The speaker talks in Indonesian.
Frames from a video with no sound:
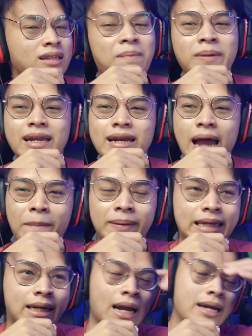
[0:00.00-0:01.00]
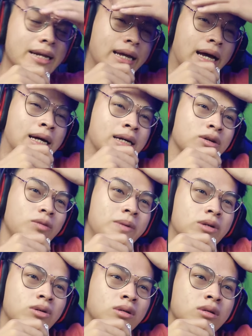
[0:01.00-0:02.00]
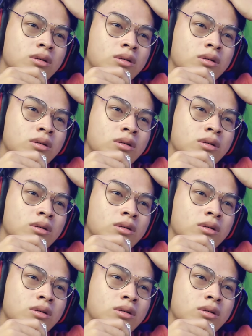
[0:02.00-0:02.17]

tapi dia dapat iklan nih ya gue bingung